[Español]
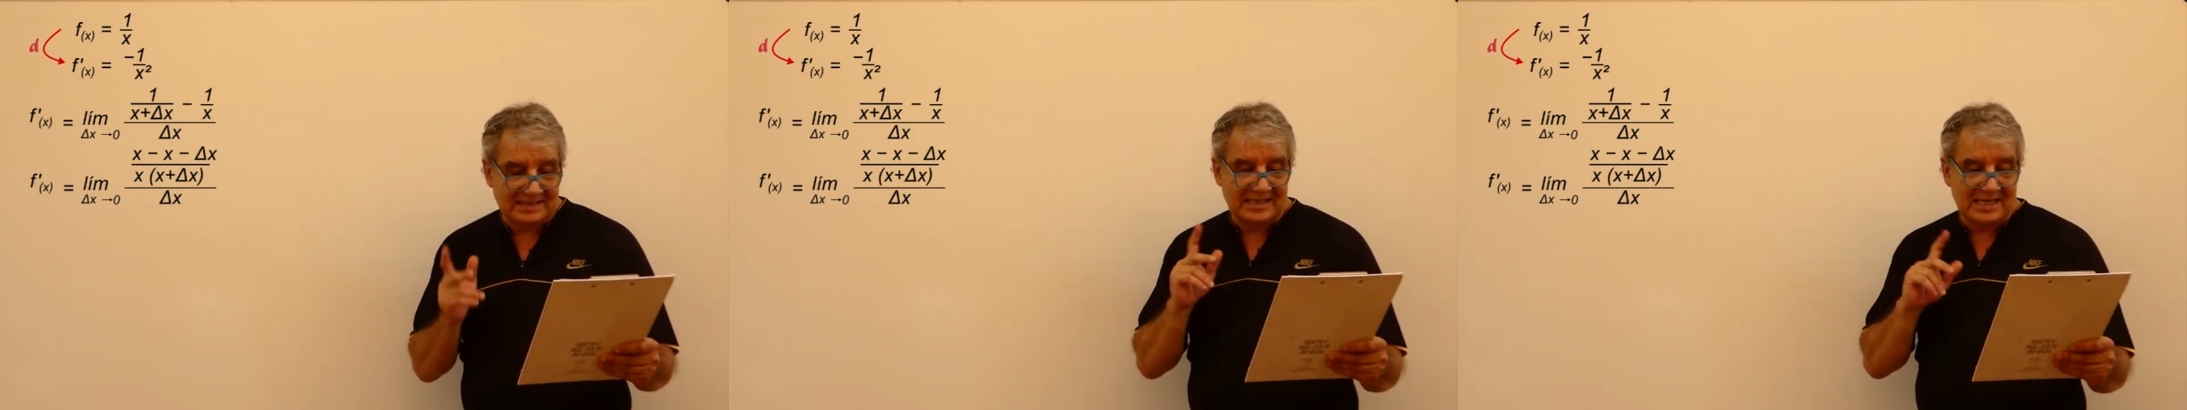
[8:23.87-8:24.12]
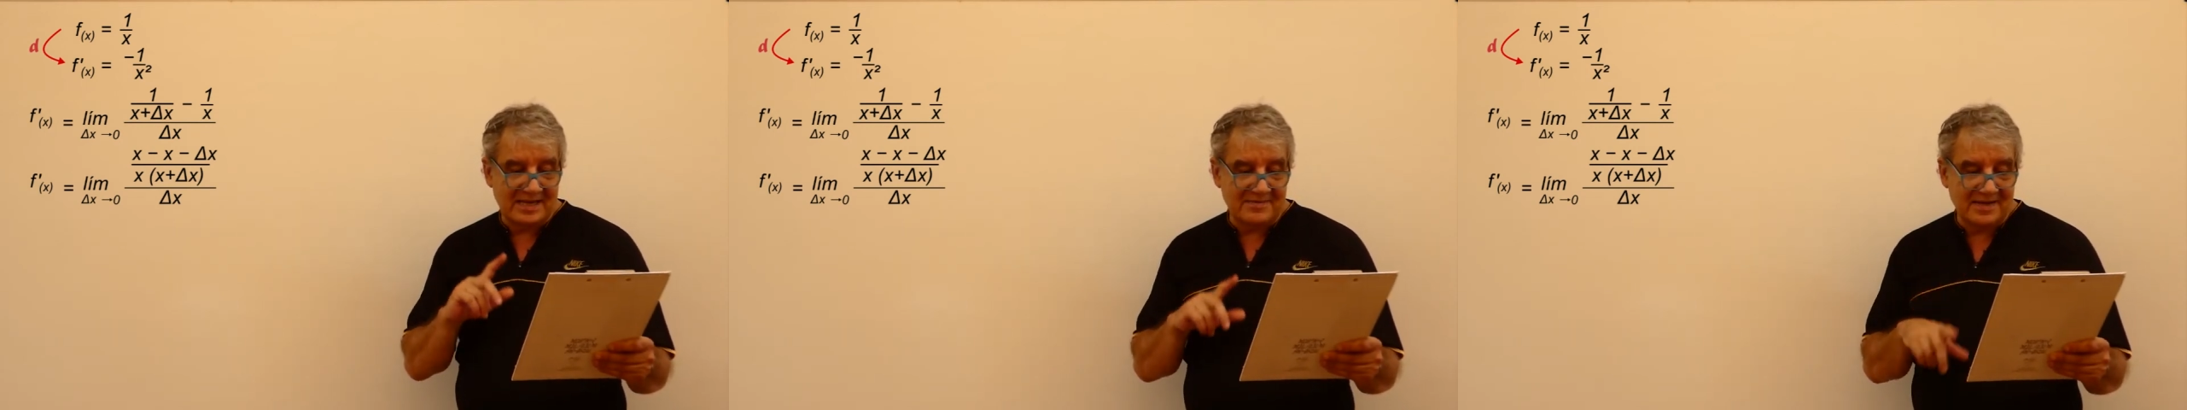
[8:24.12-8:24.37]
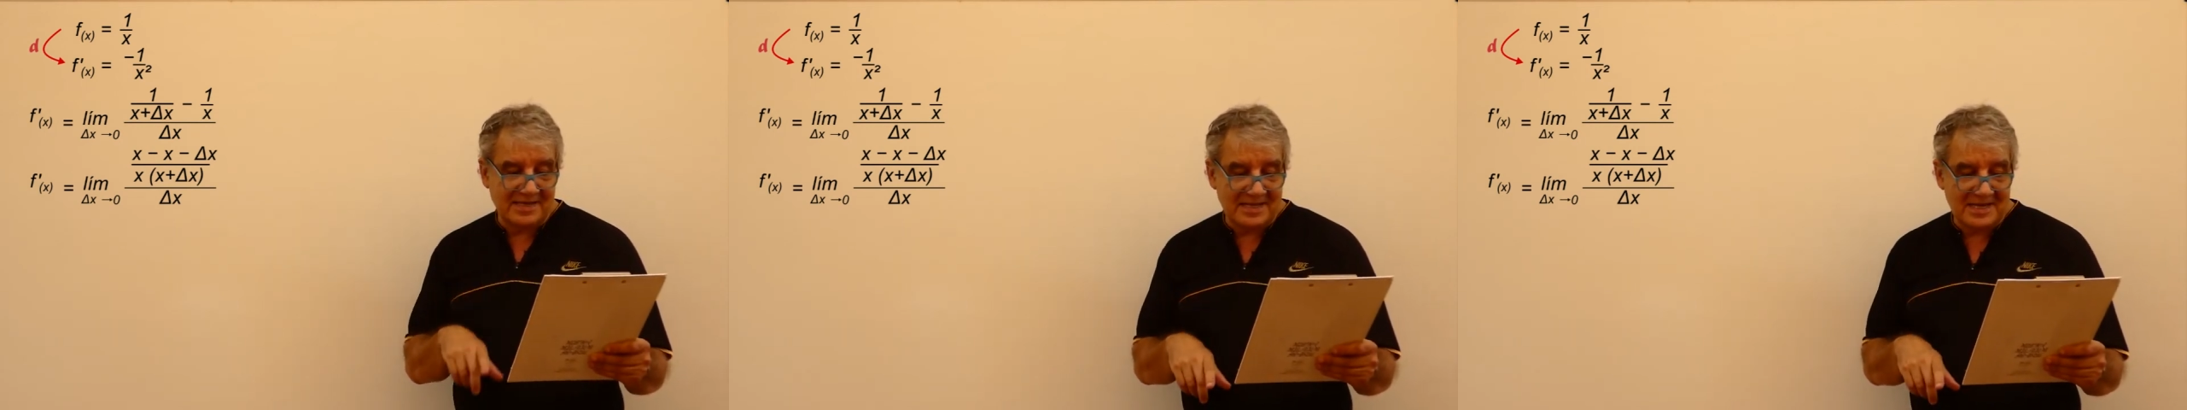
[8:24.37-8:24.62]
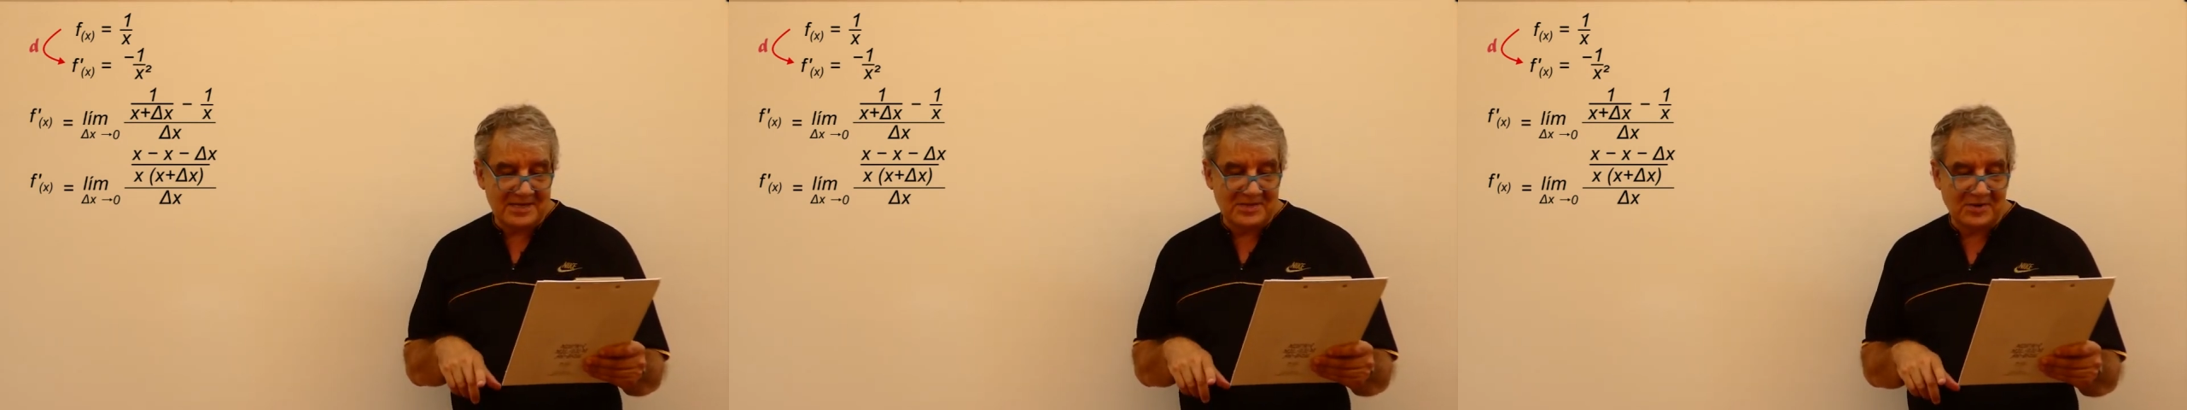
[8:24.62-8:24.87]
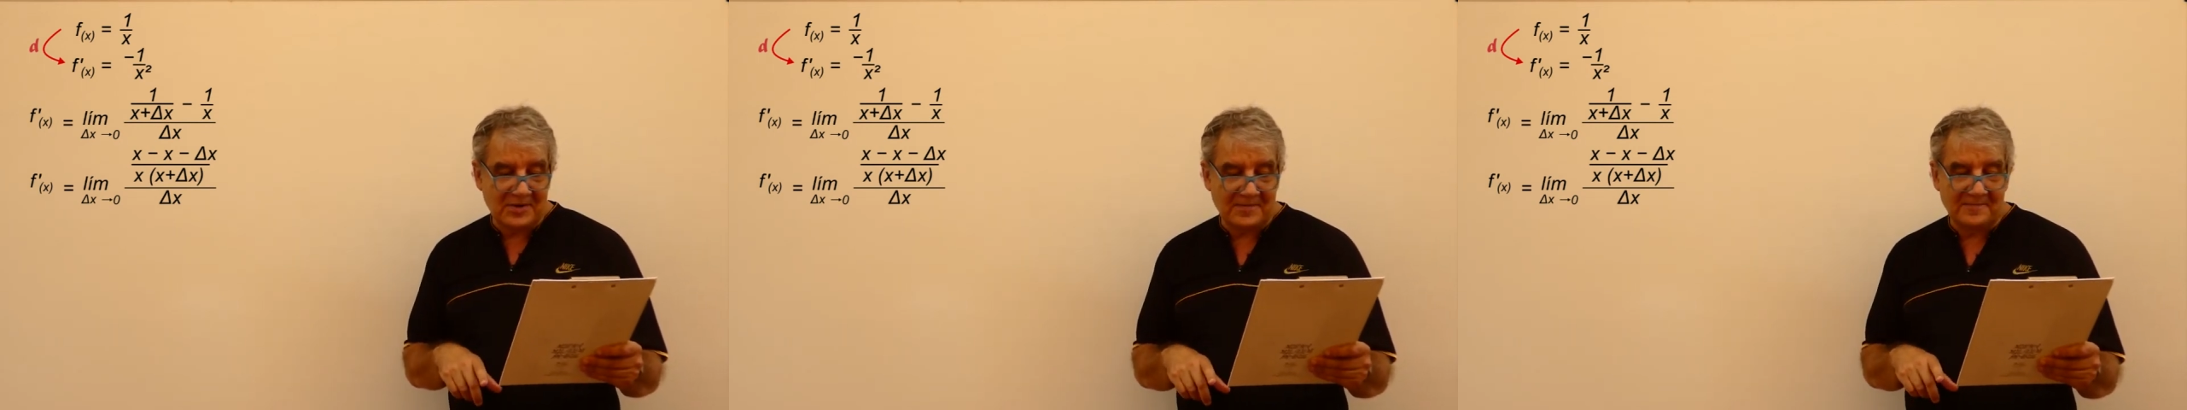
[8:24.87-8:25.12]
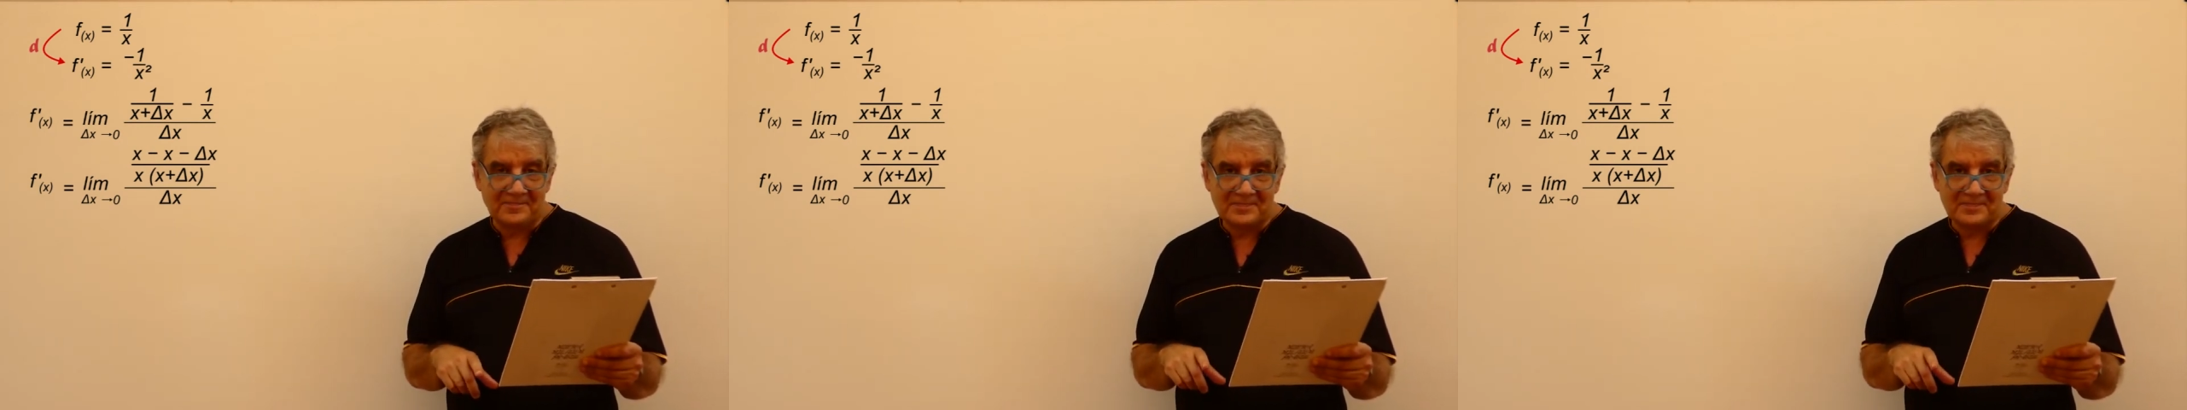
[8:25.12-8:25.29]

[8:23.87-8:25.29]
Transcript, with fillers: dividido